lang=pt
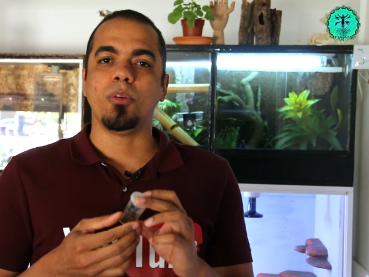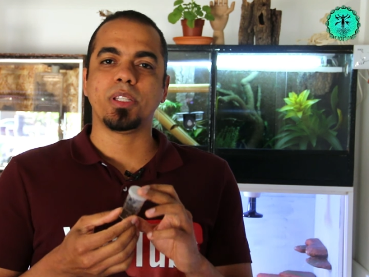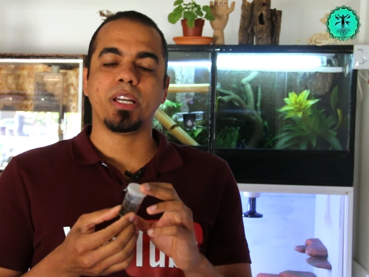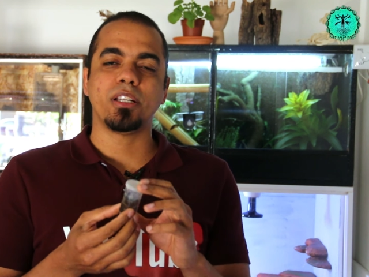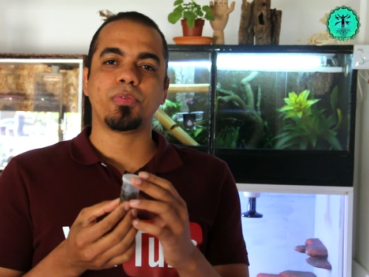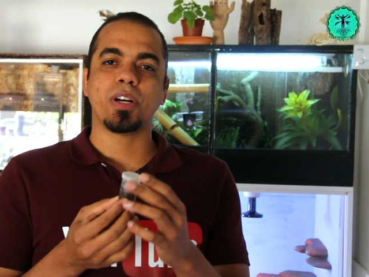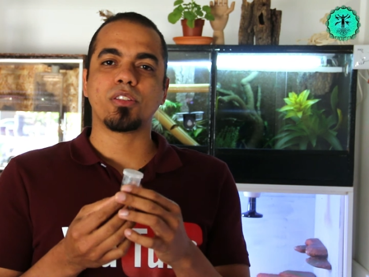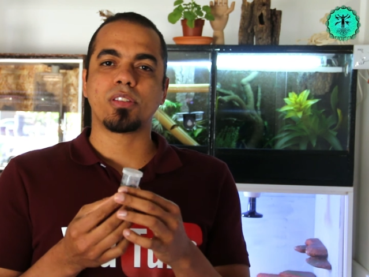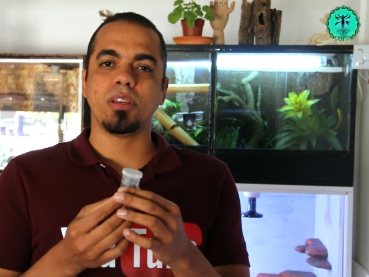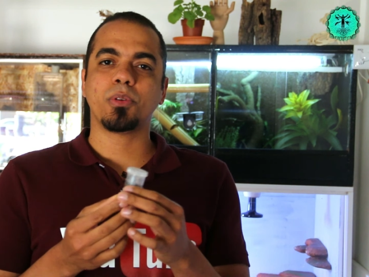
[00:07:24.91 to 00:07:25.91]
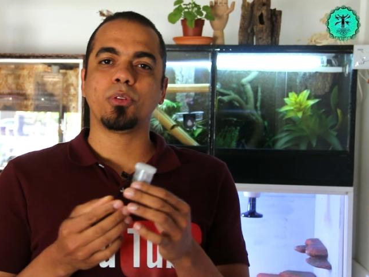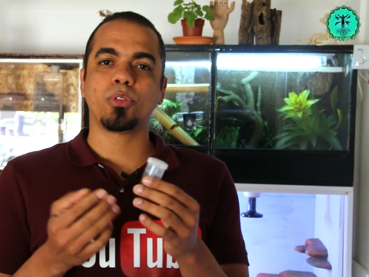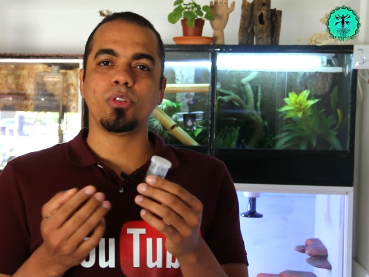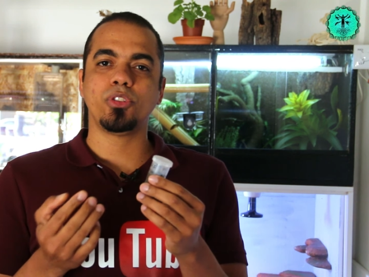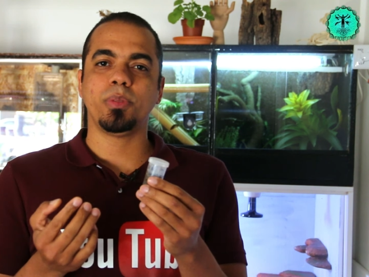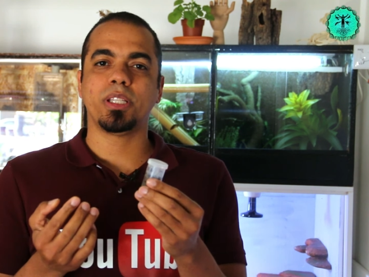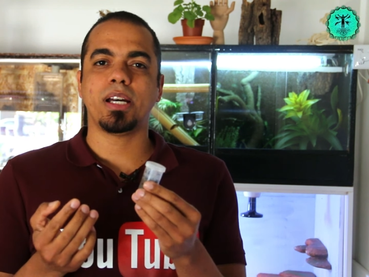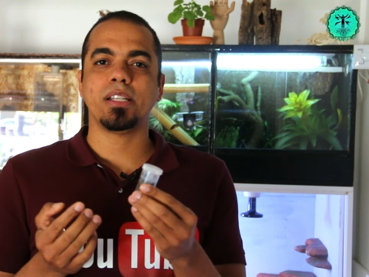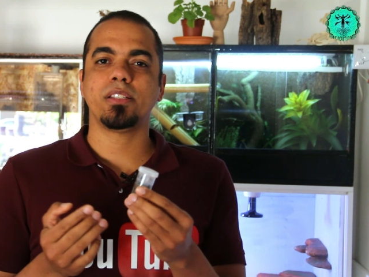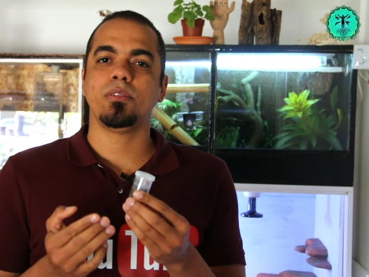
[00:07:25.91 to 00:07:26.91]
umidade eu faço sempre controle de
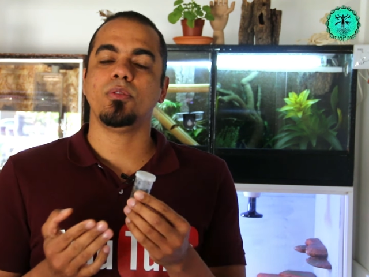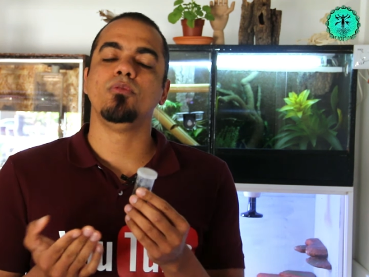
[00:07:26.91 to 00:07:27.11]
umidade